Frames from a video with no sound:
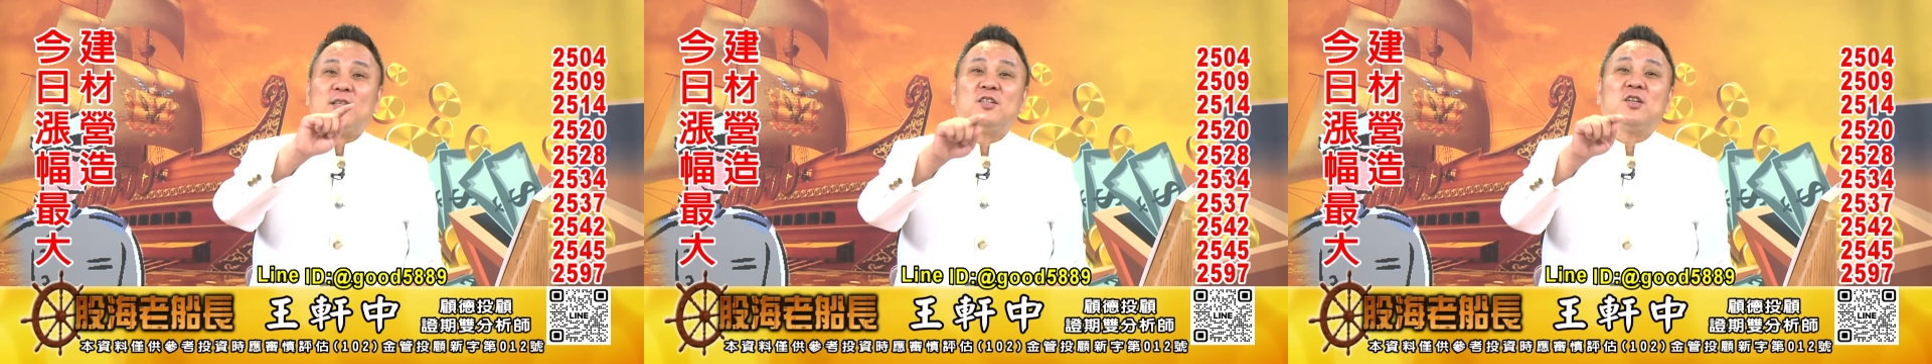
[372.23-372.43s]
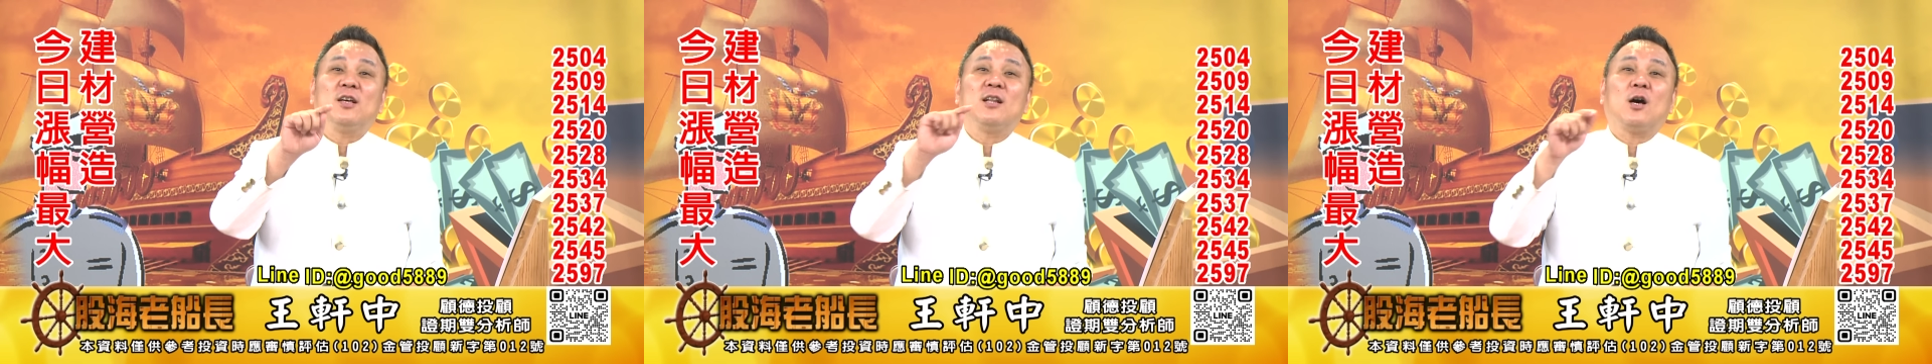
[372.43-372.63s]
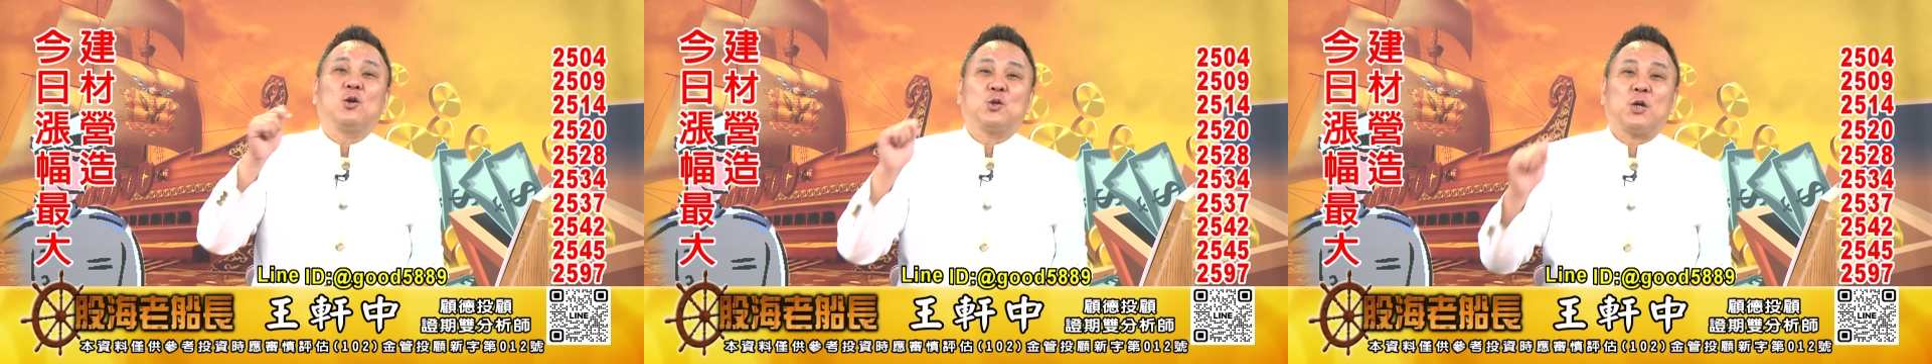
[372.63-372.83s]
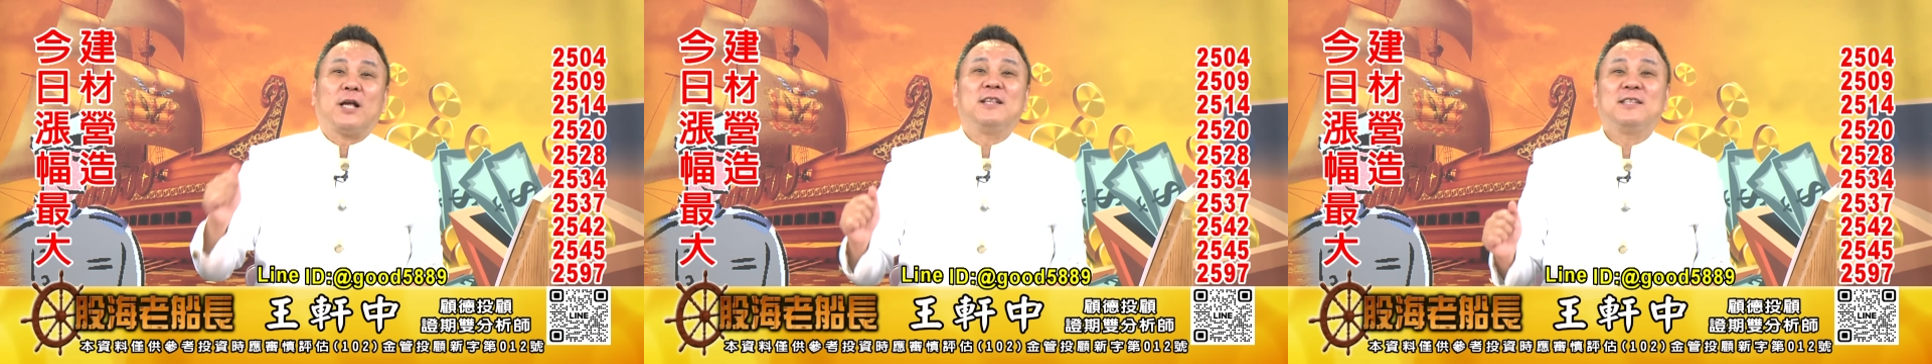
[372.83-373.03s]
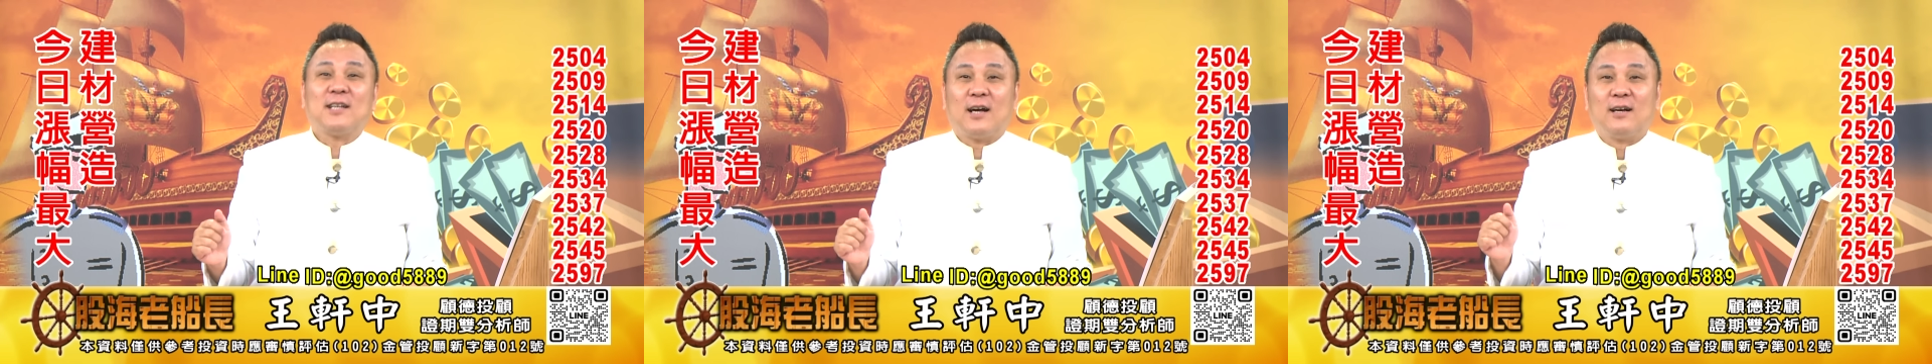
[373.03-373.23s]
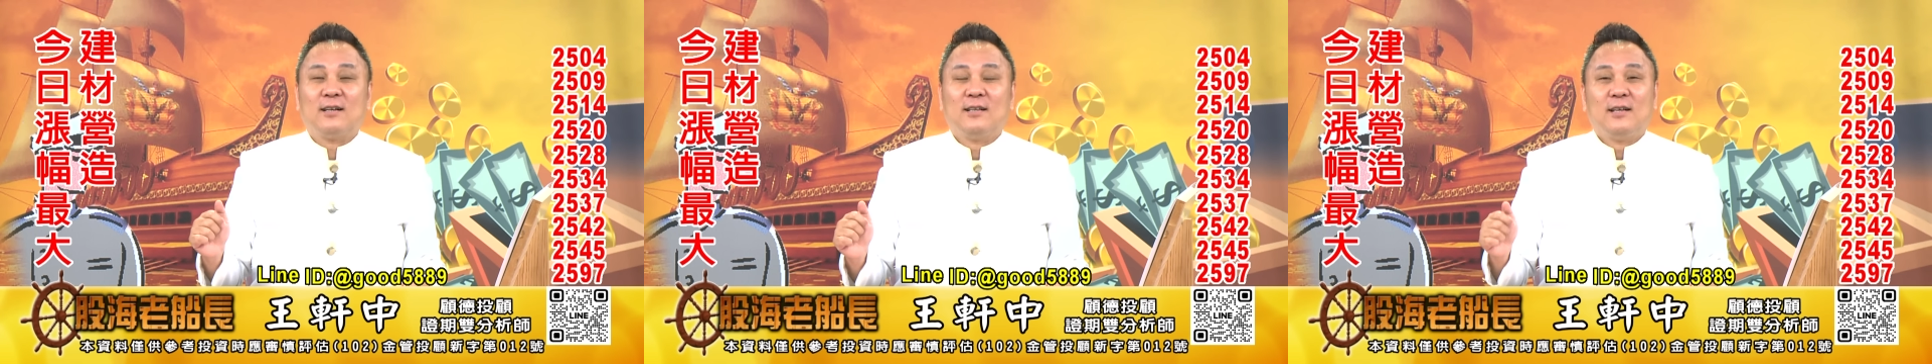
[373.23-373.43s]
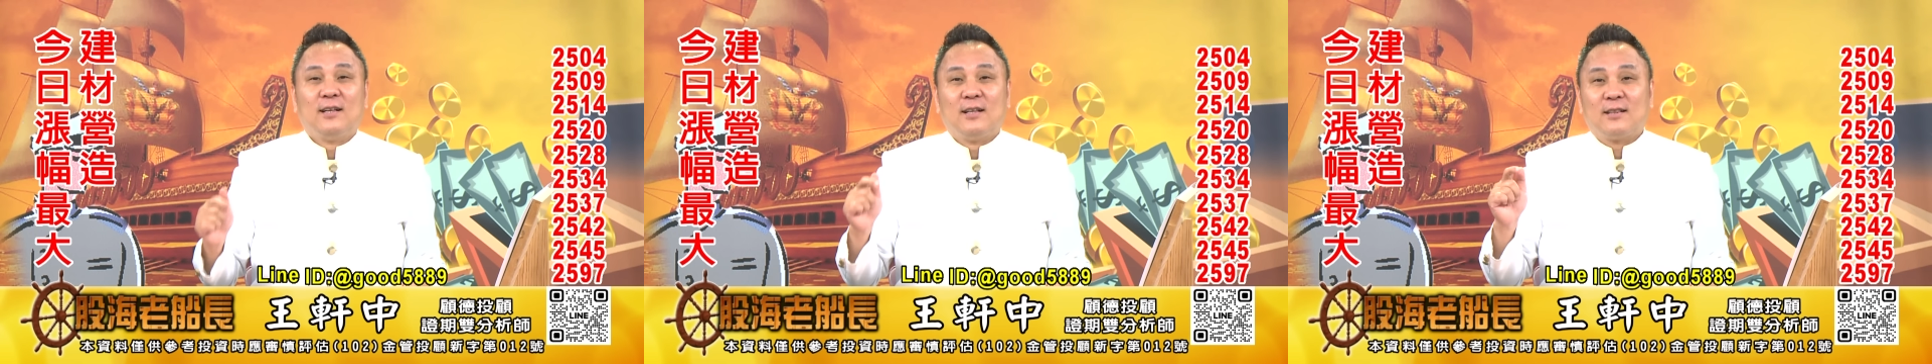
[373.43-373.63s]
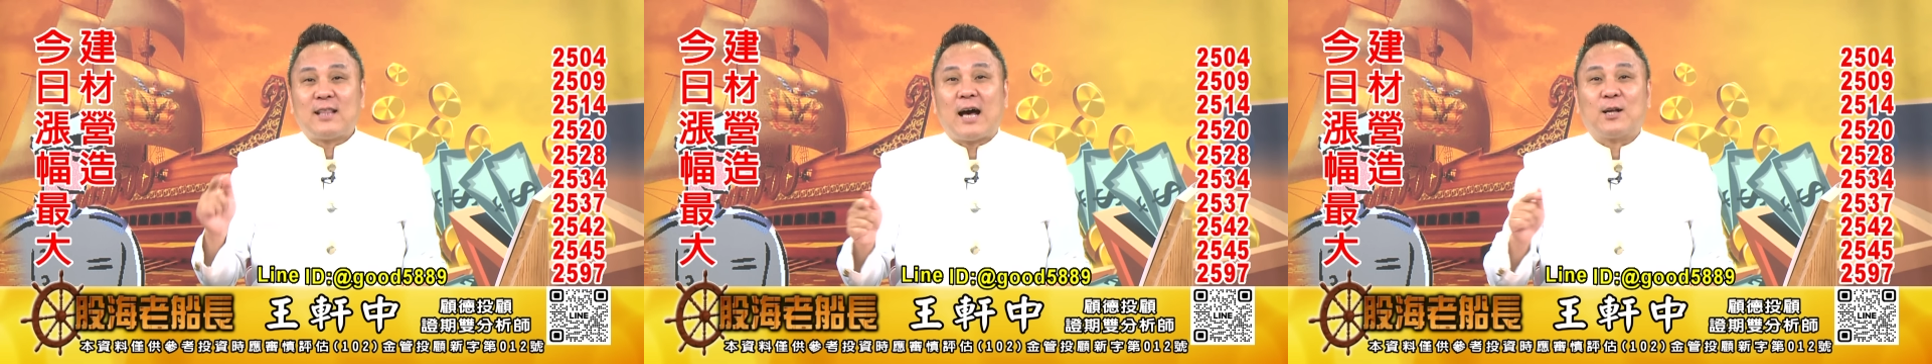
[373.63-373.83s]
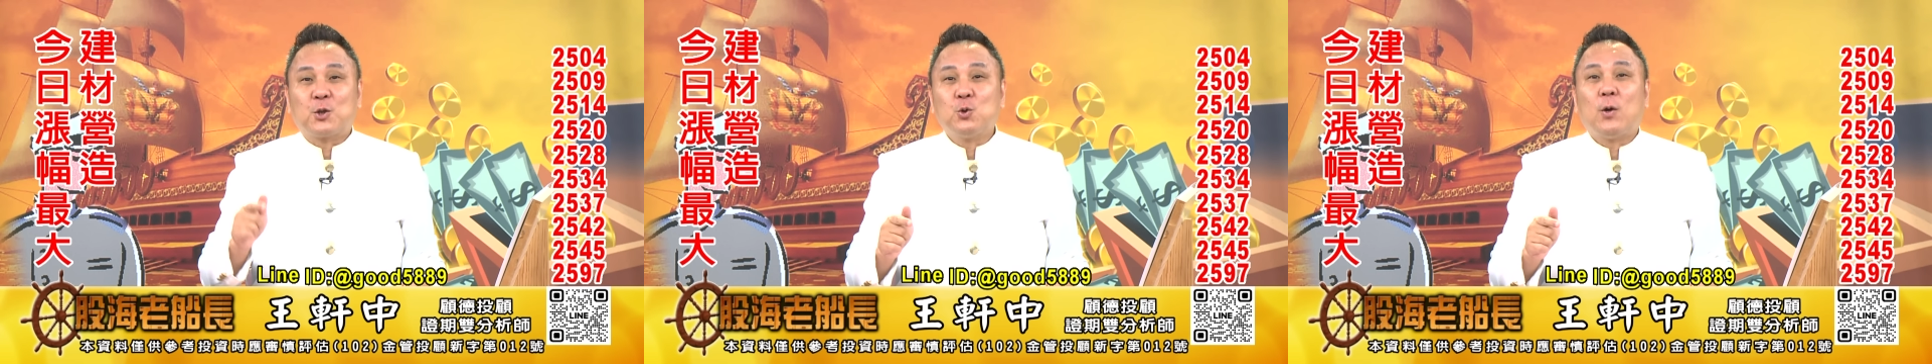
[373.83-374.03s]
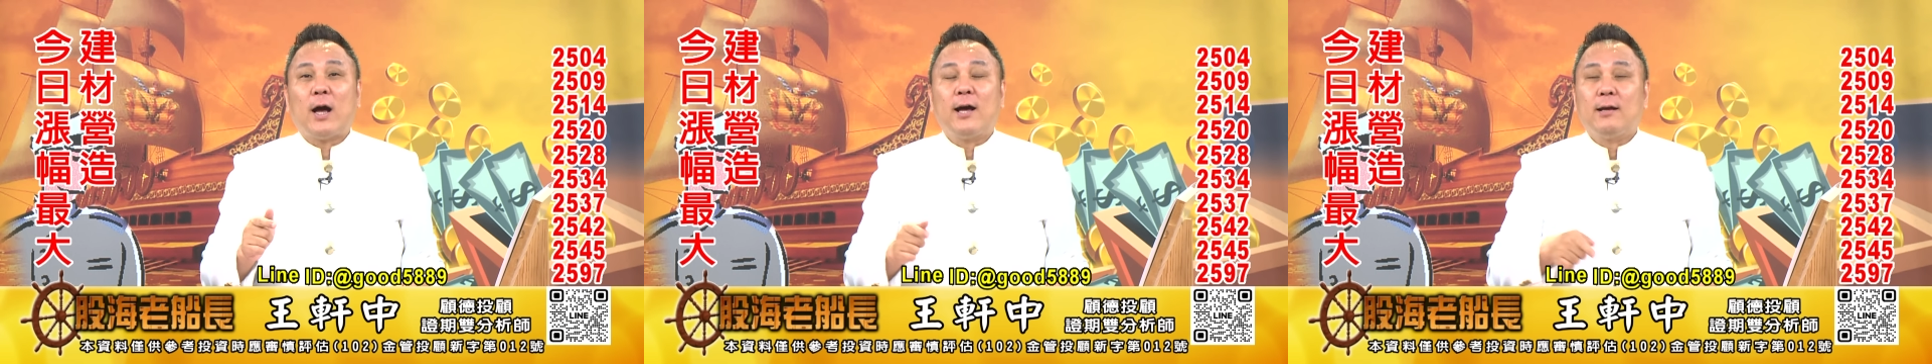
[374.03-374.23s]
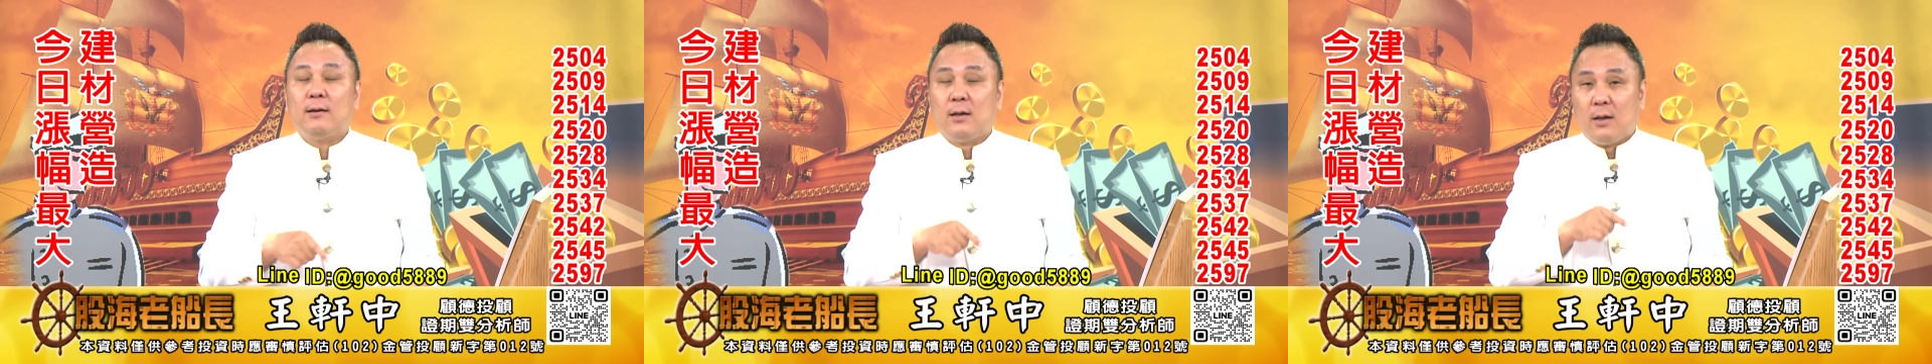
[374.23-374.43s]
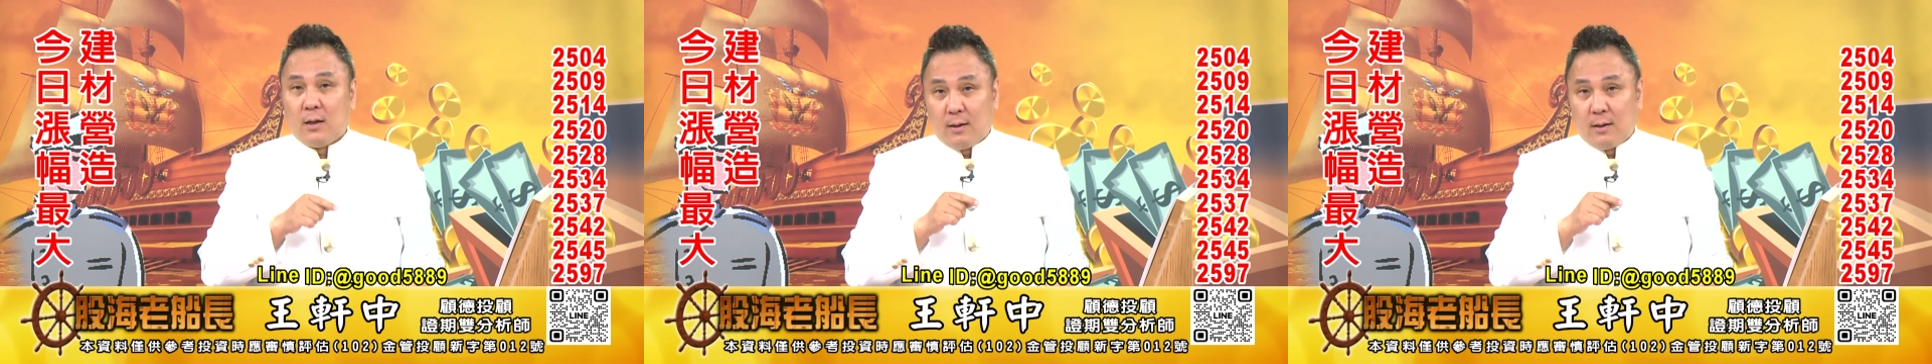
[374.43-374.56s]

你写“老船长”，打出来，